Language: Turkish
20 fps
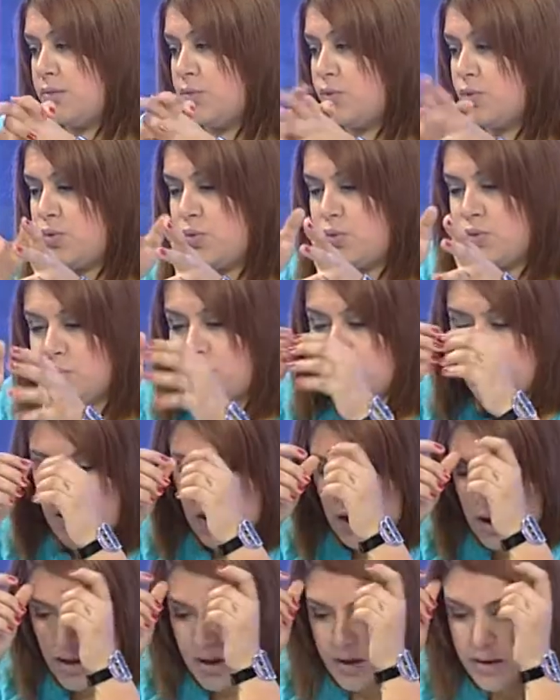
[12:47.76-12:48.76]
bu
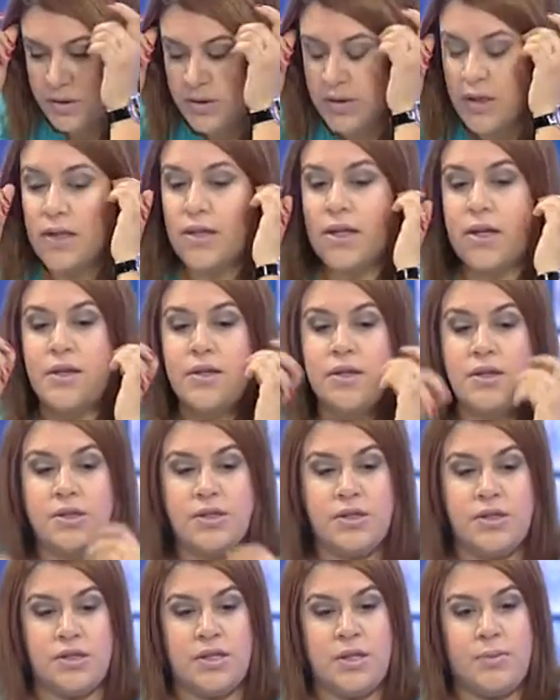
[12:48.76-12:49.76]
şeylerin
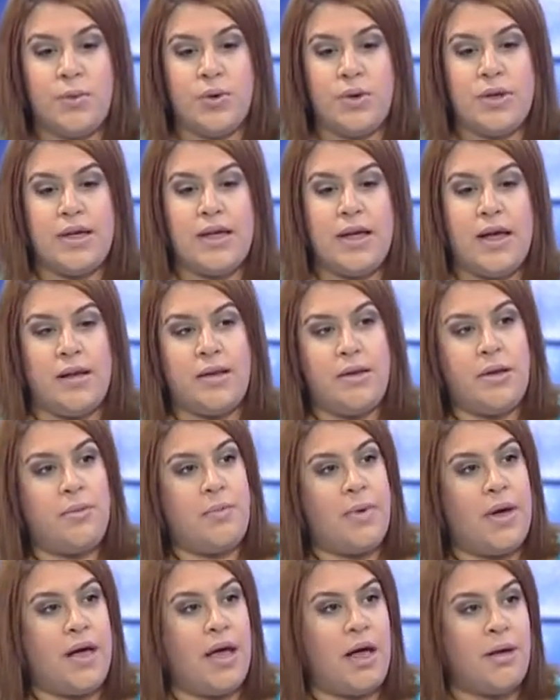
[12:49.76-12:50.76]
içinde böyle kendini
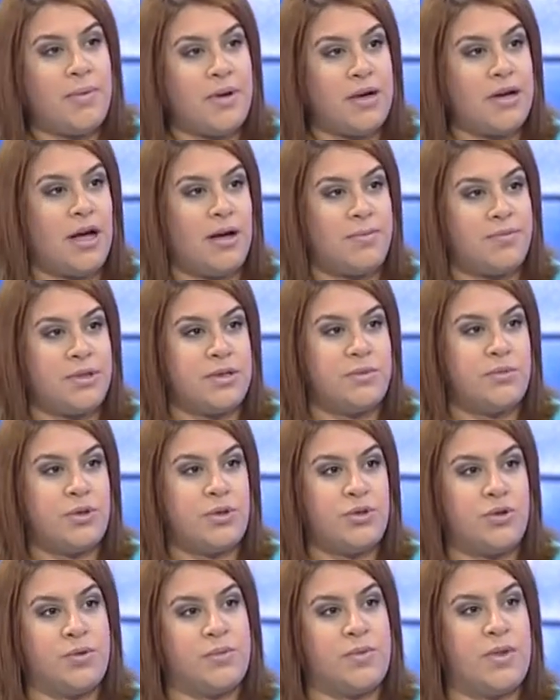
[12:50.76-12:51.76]
bayağı bir
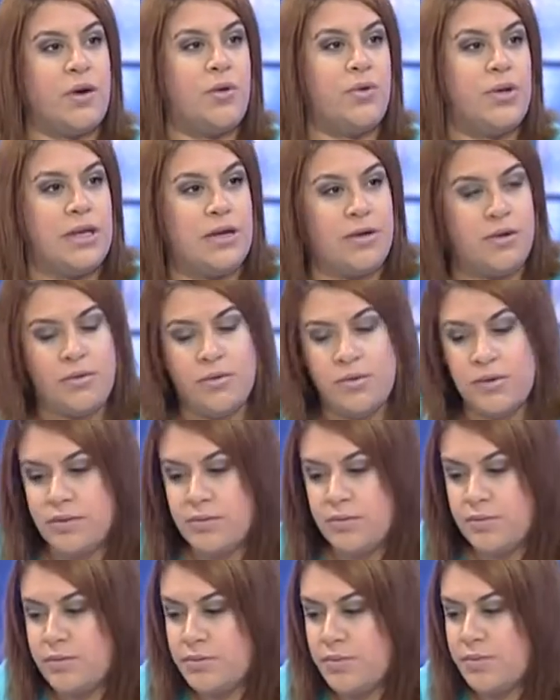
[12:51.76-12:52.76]
kaptırmış durumda. Onu
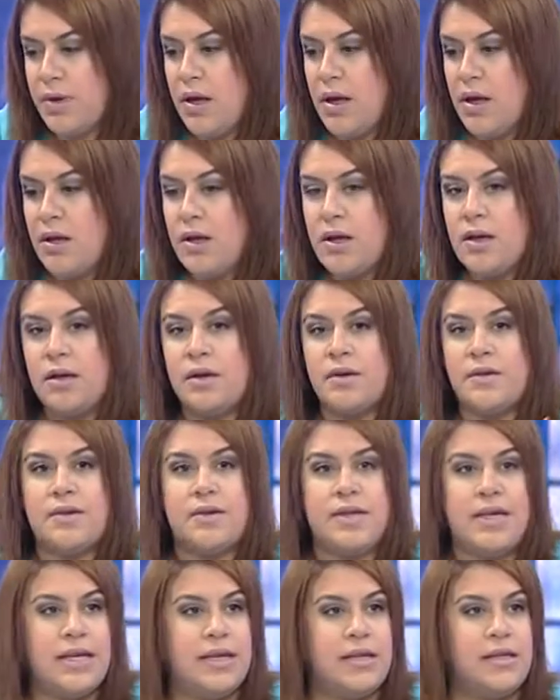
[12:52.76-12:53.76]

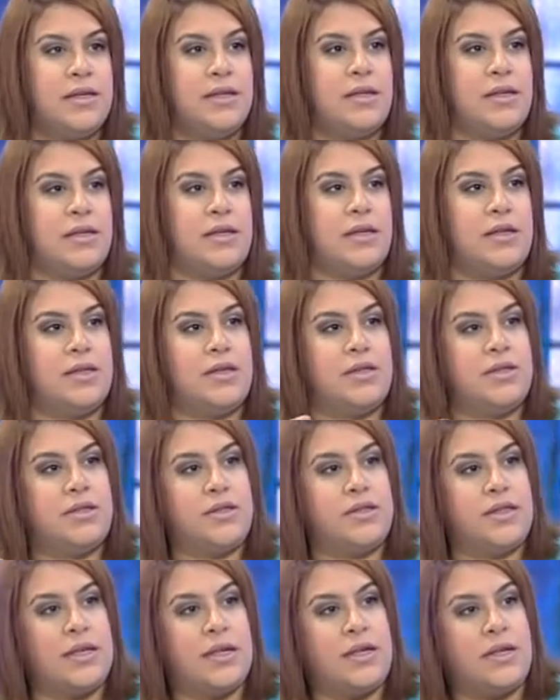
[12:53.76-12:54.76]
reiki,
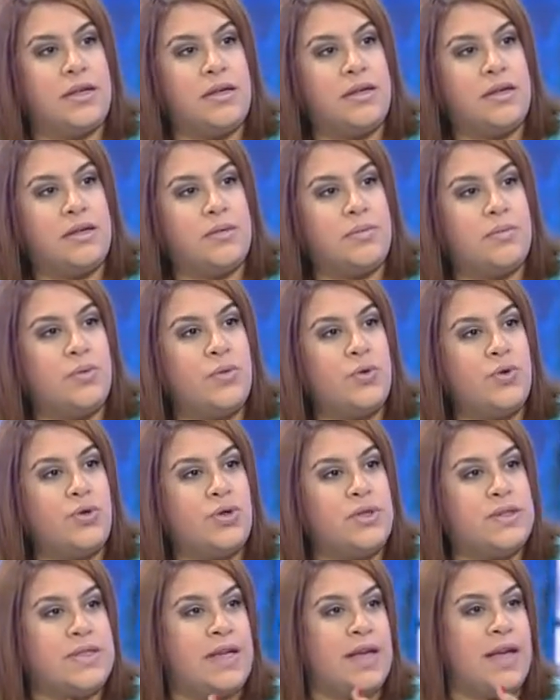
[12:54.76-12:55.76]
işte e,
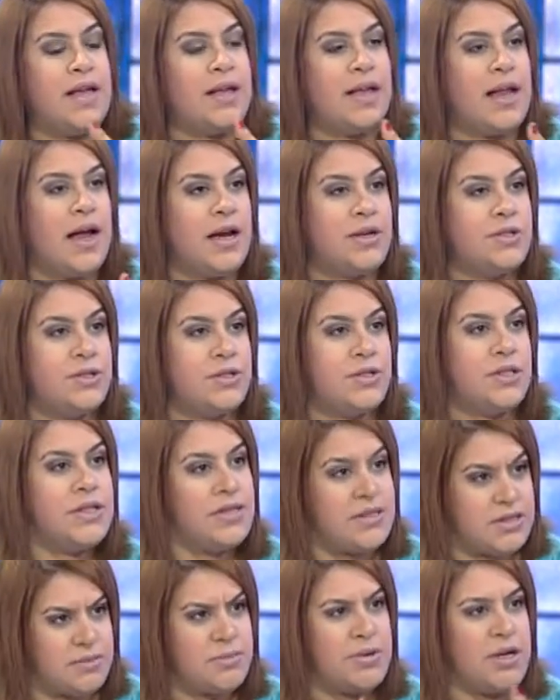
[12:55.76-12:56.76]
mucize enerji
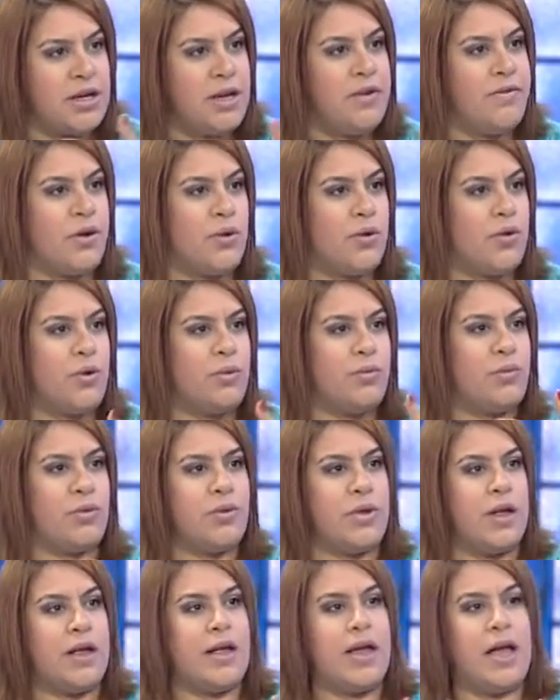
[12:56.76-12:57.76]
isimlerini de veriyorum
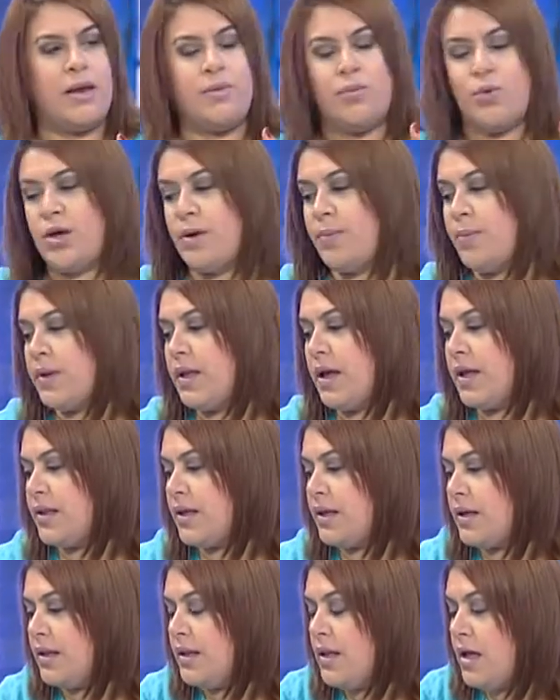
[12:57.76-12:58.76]
buradan yani bu
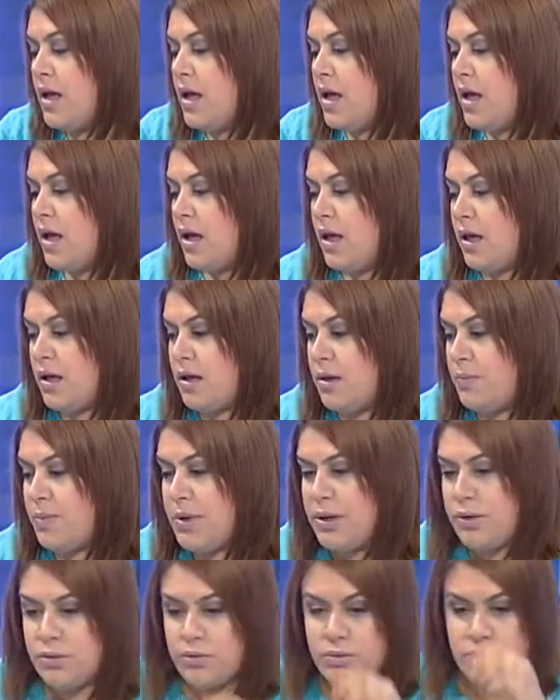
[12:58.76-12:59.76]
yapılanlara. E,
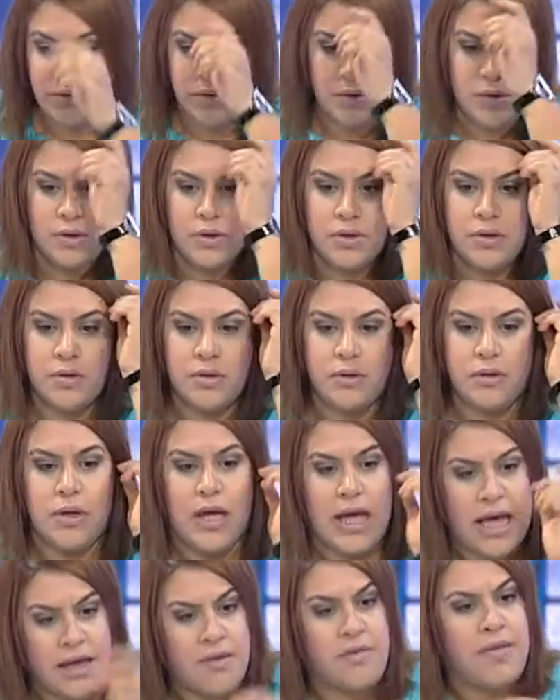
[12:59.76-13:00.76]
bir gün e,
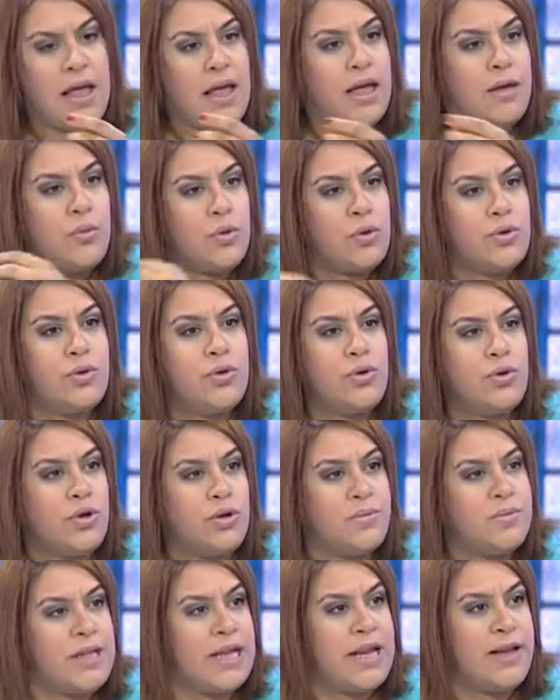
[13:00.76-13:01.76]
evdeyim
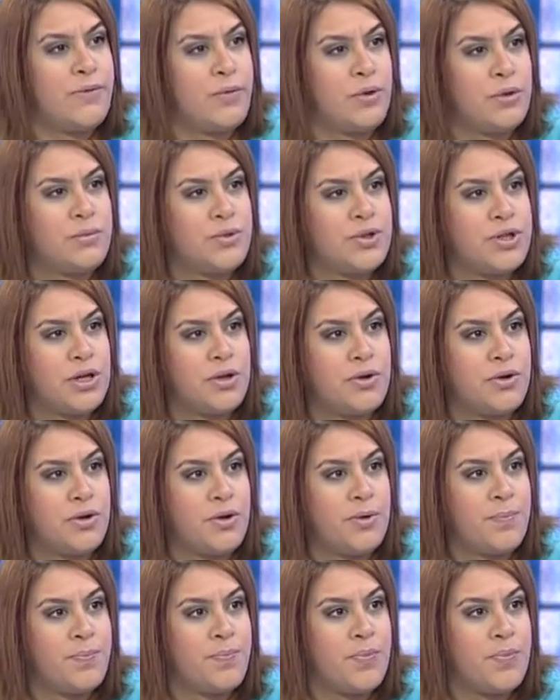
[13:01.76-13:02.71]
oturuyorum telefonum çalıyor.